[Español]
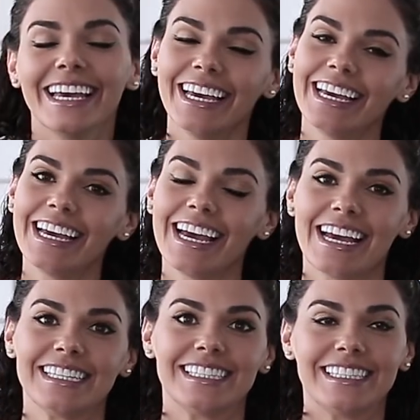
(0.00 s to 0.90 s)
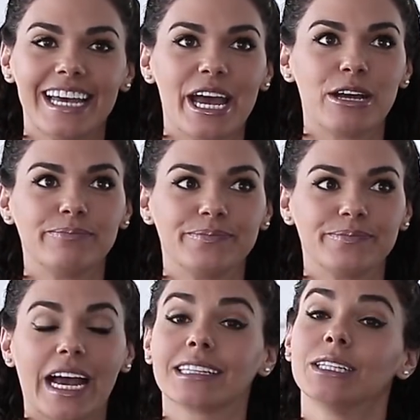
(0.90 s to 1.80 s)
Y este,
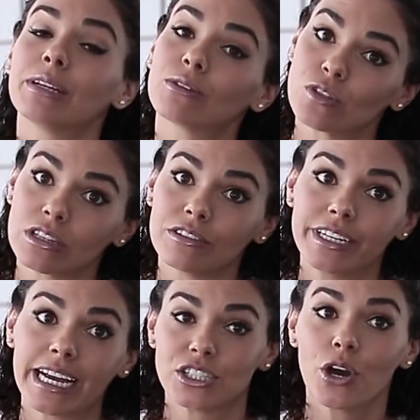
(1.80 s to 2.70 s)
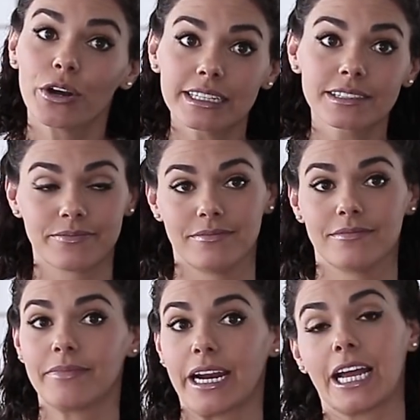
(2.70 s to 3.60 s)
mm, activa tus notificaciones
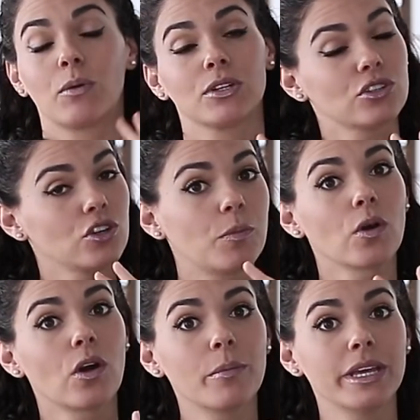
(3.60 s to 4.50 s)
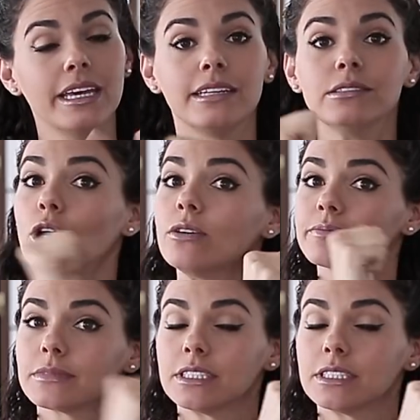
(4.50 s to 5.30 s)
para que cuando yo ponga un videito